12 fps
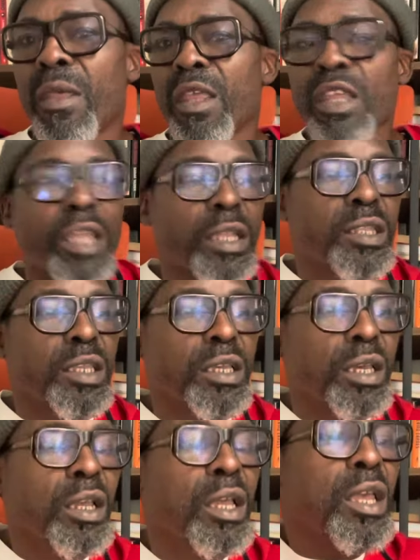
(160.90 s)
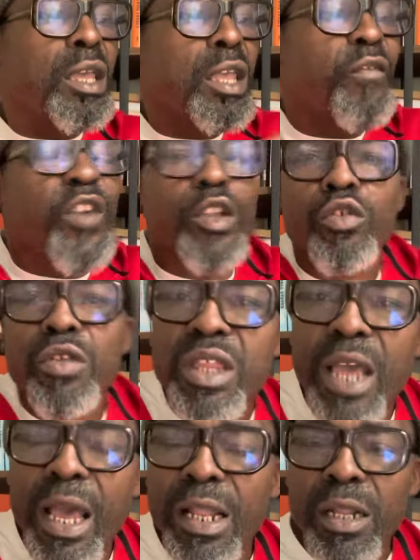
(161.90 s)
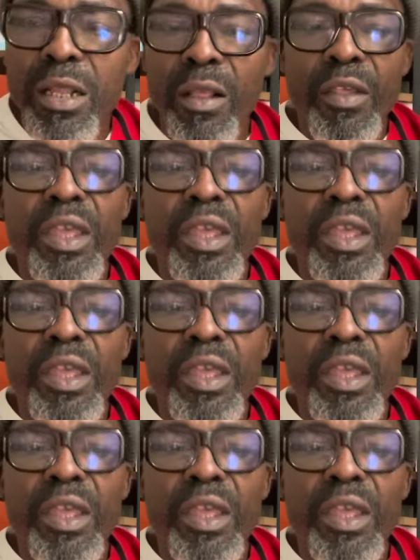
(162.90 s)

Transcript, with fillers: C'est-à-dire qu'il fait du sale,